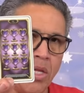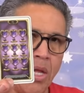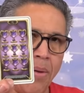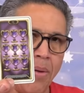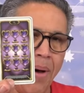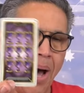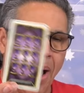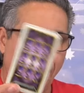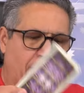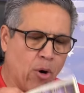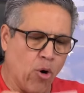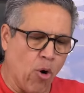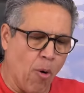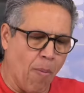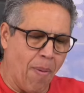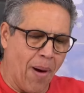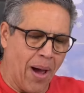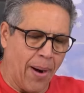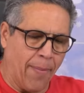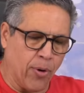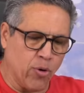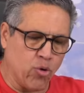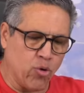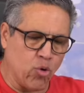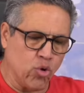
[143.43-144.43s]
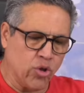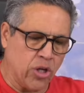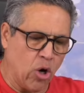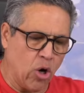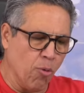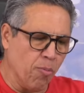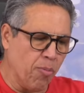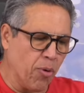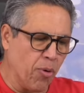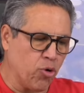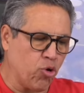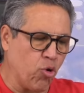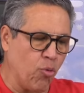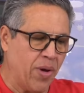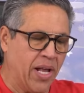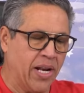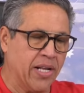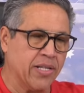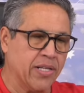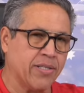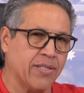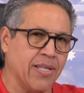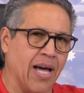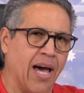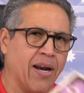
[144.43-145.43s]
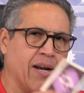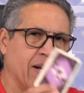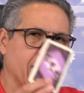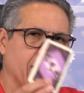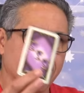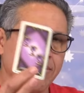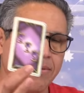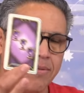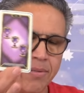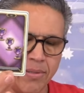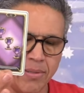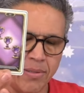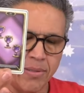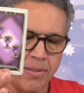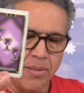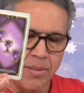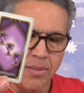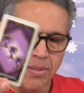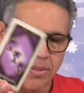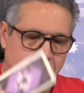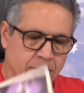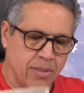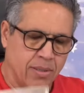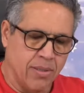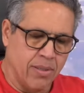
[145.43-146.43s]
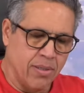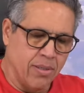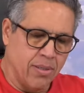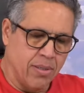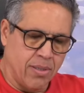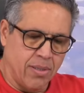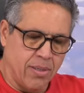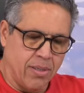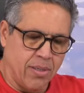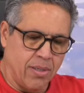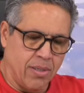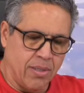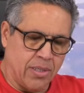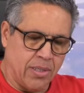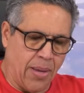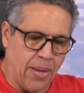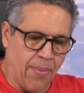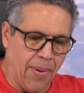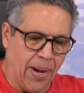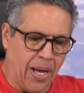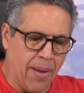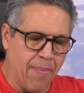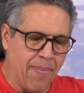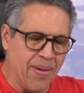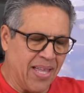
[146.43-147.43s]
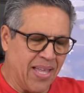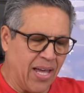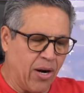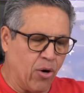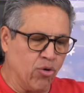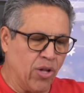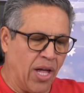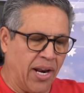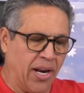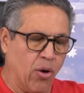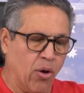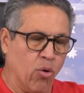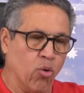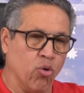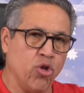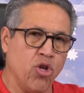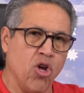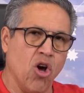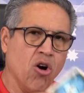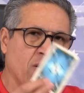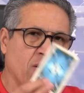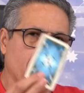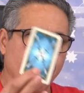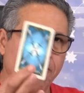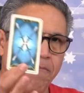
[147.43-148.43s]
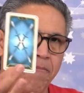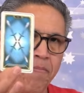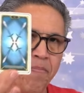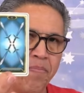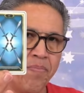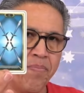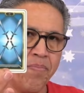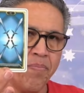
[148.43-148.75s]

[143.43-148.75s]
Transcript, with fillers: Te vas a preocupar por tu salud, por tu bienestar. Te van a invitar a una reunión